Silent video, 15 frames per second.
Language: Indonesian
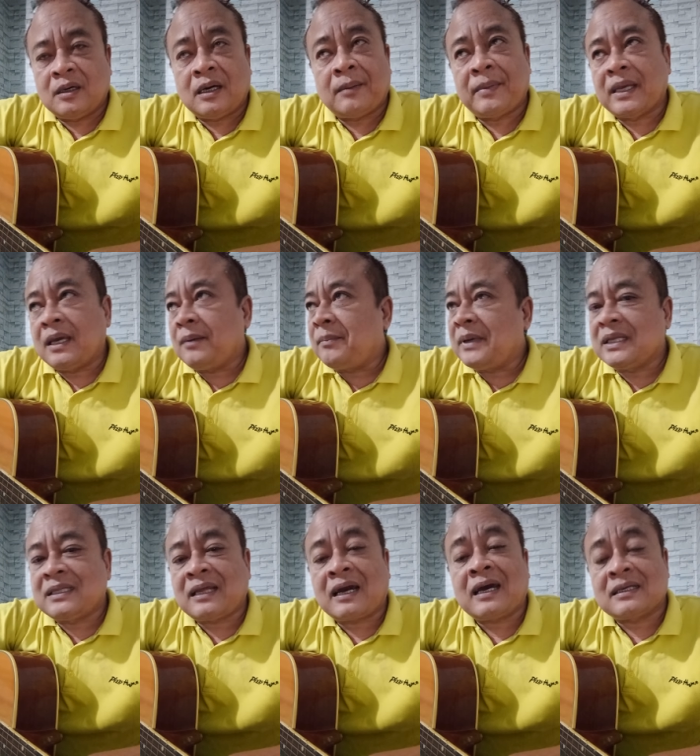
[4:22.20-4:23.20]
apa ya
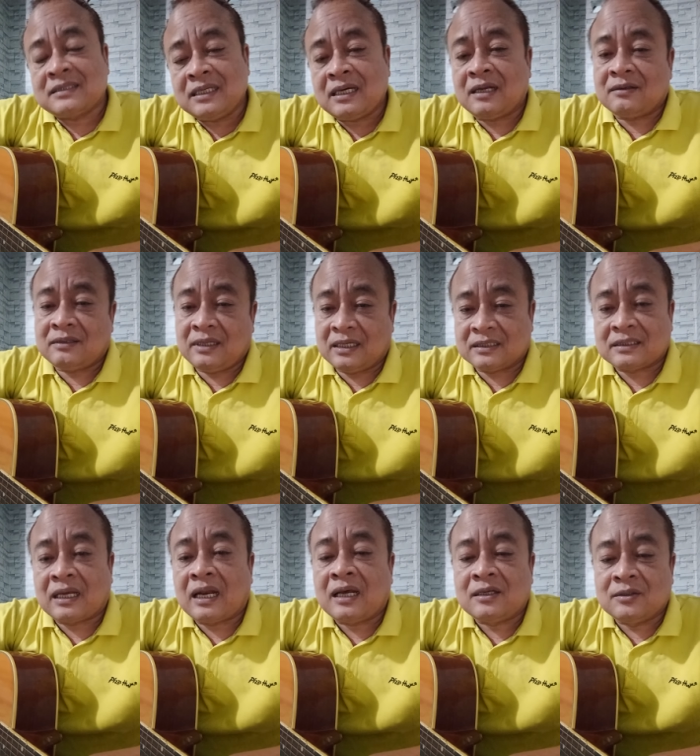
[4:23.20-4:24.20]
pelita kasih kalau tidak
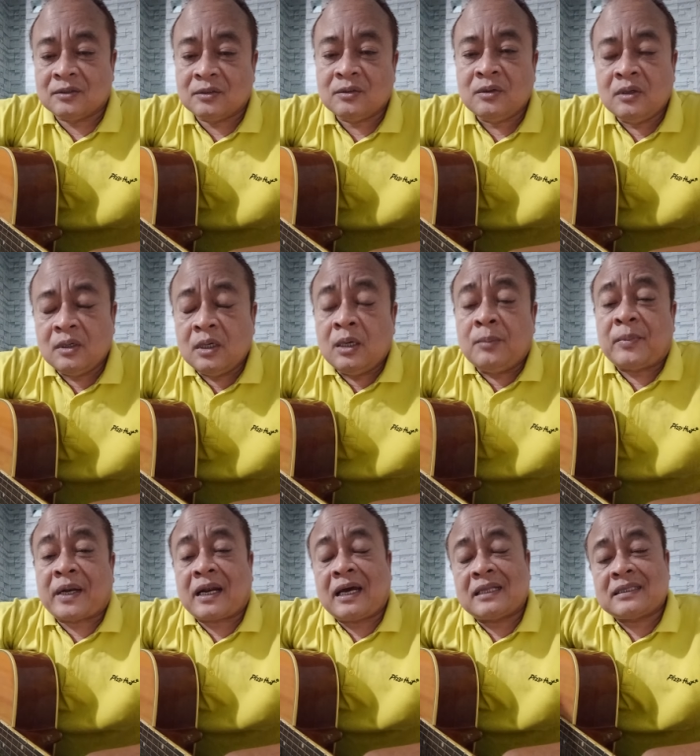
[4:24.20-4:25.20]
salah dulu
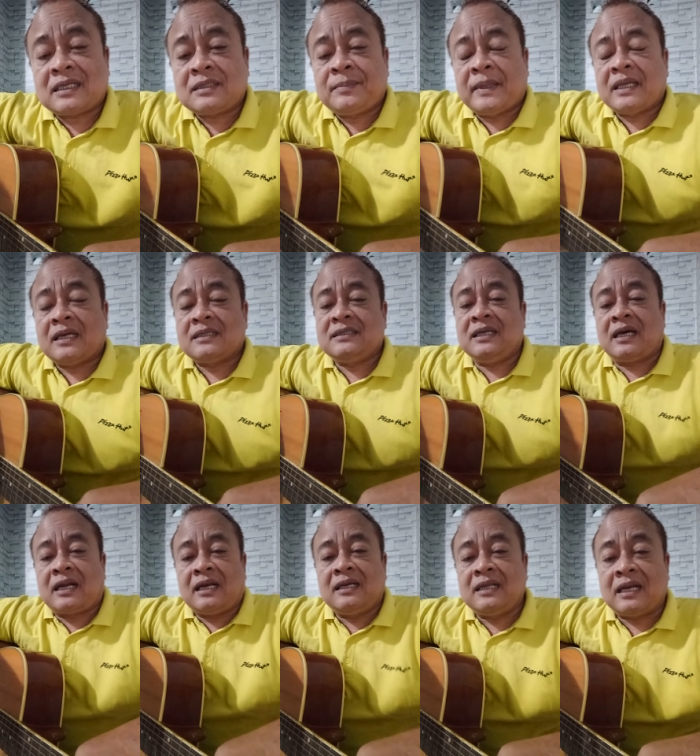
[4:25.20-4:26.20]
perkantas banyak
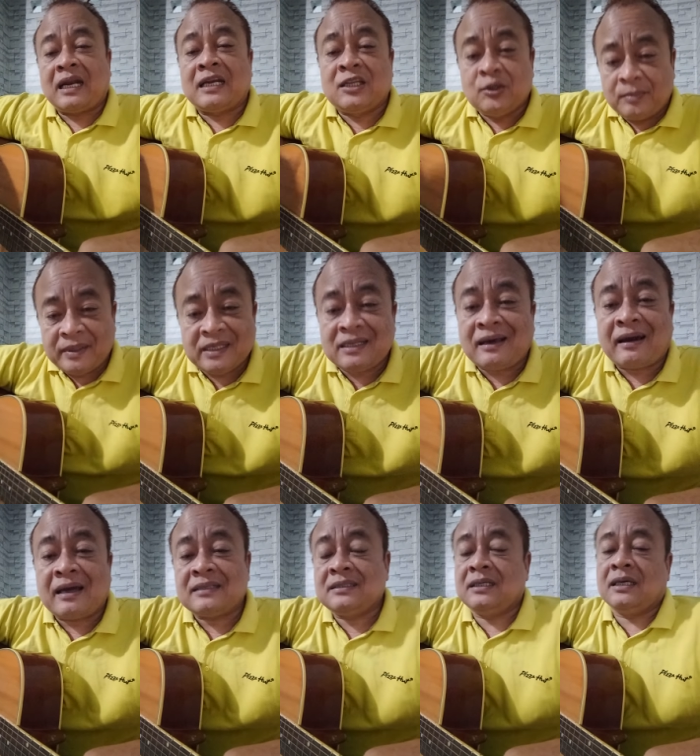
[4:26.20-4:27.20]
siaran di radio pelita
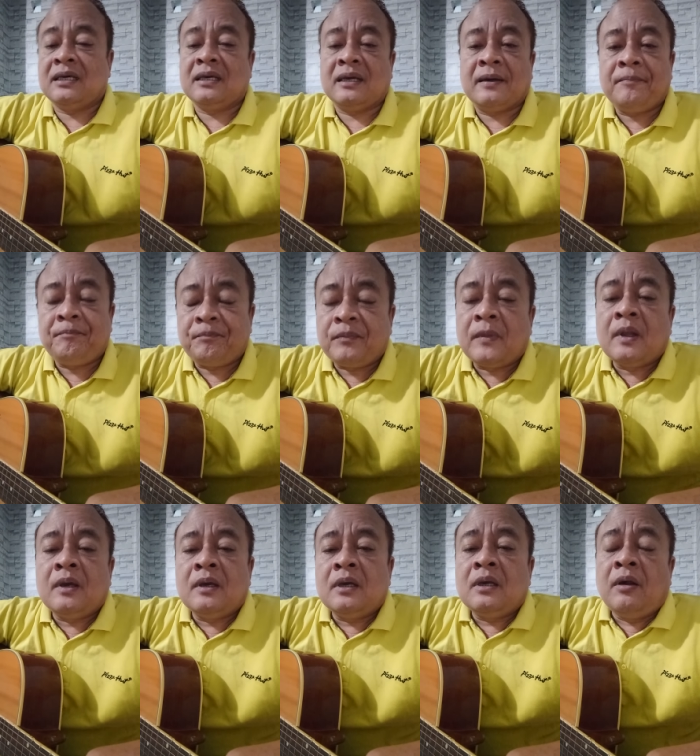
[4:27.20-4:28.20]
kasih ya
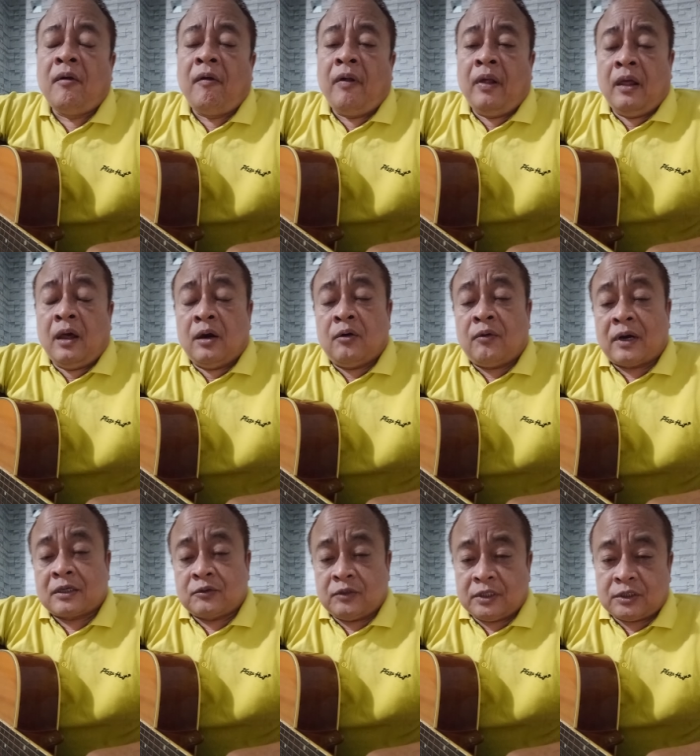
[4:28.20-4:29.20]

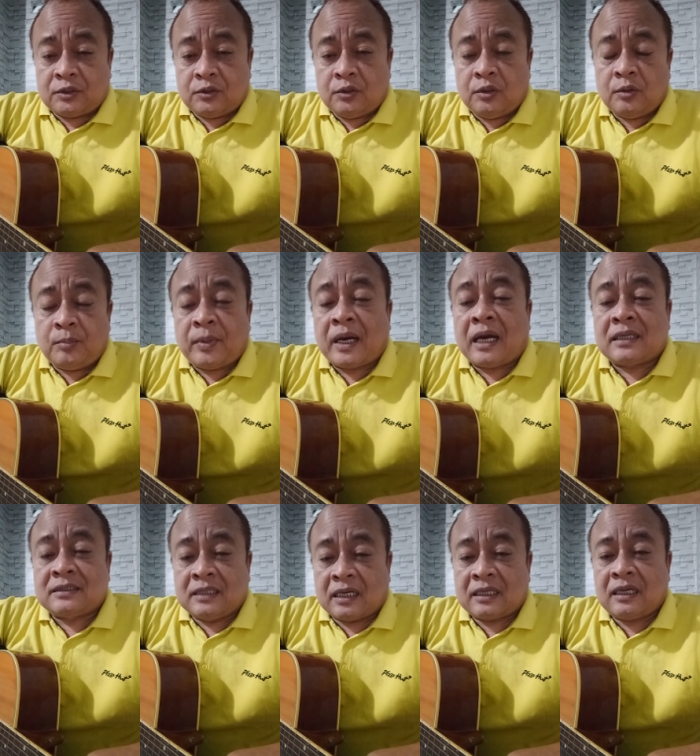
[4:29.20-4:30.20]
waktu itu
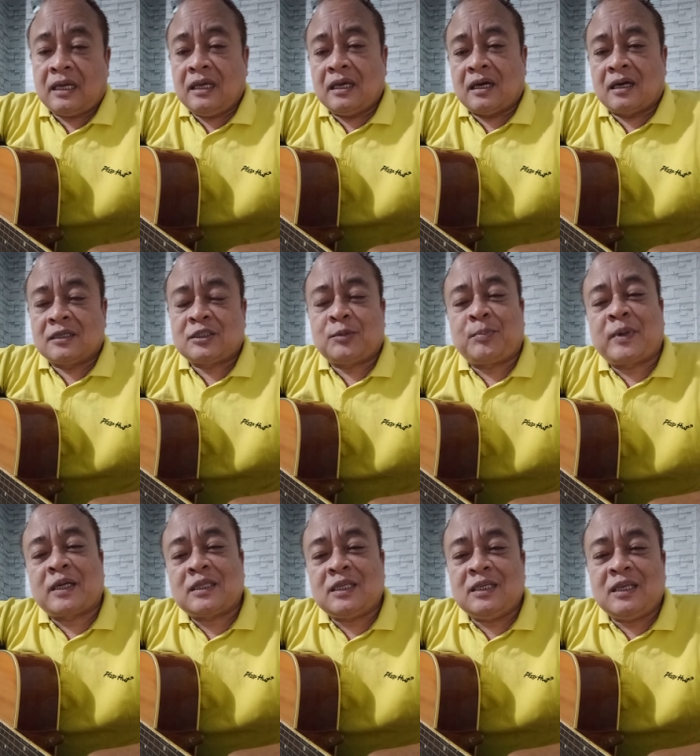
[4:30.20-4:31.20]
pengajarnya ya
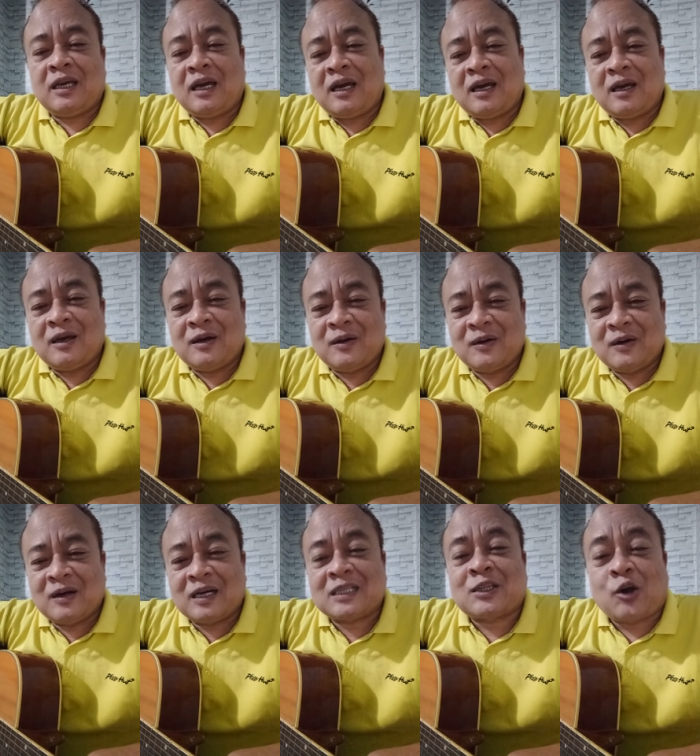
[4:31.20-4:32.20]
sepertinya
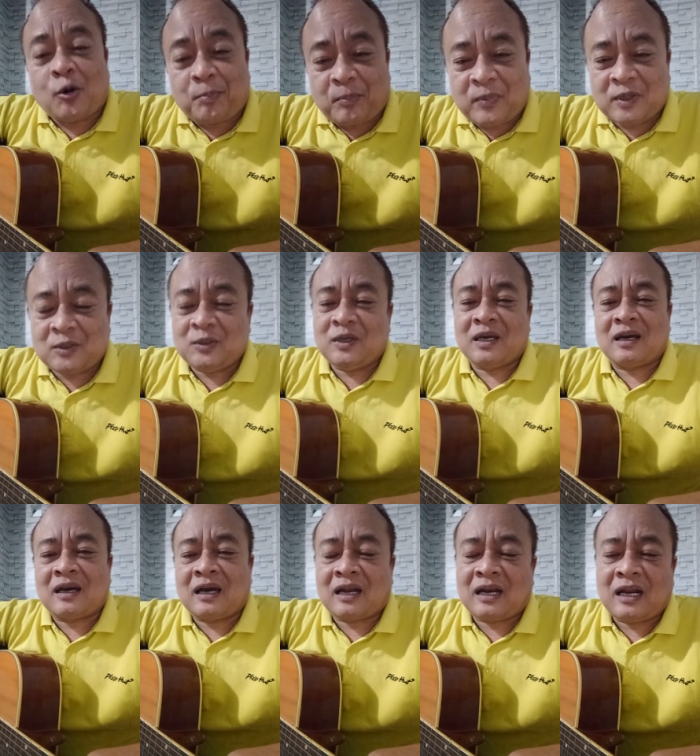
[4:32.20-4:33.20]
ngetop gitu
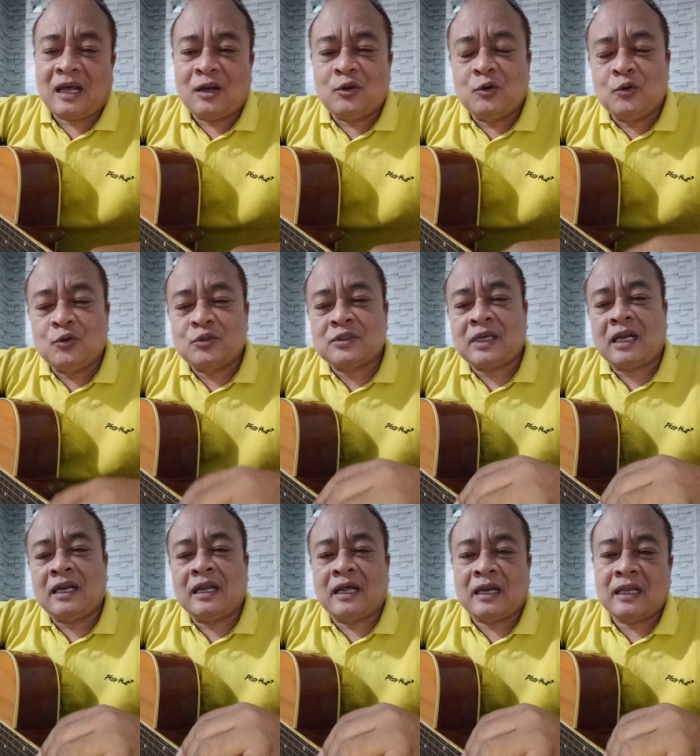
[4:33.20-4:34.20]
ya karena
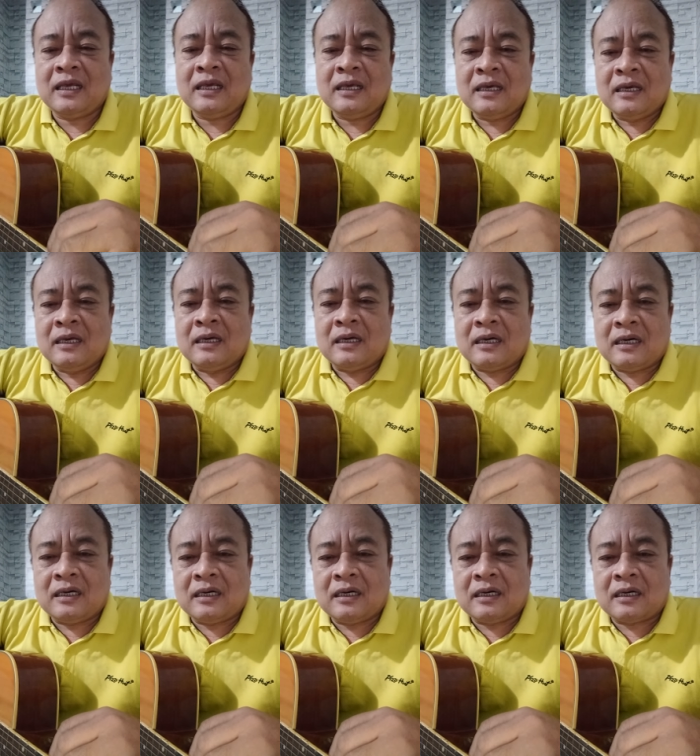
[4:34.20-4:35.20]
lulusan dari
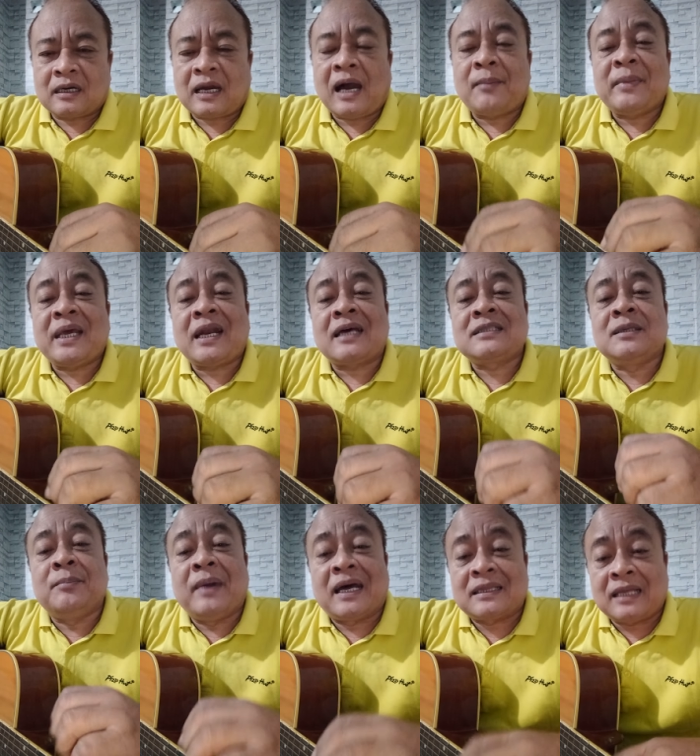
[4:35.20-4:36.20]
uh, kamera
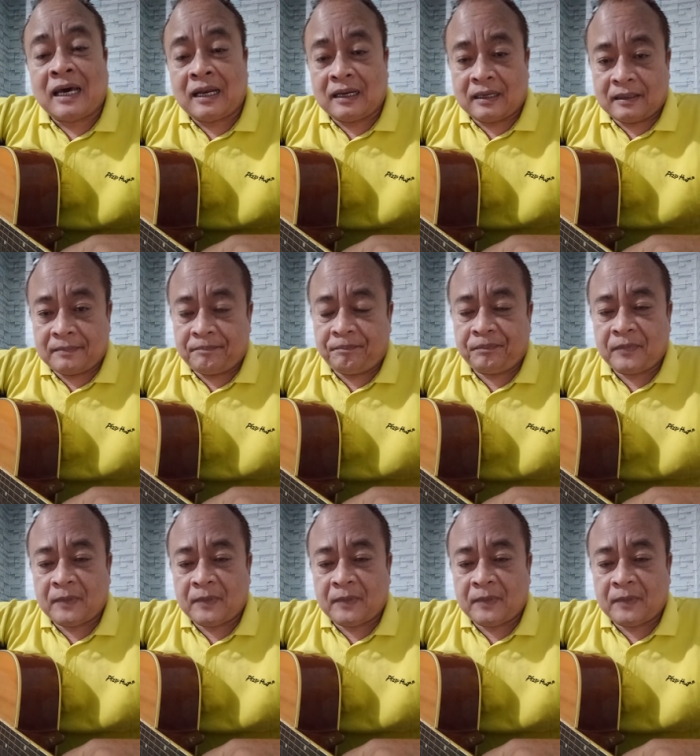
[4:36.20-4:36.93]
jembatan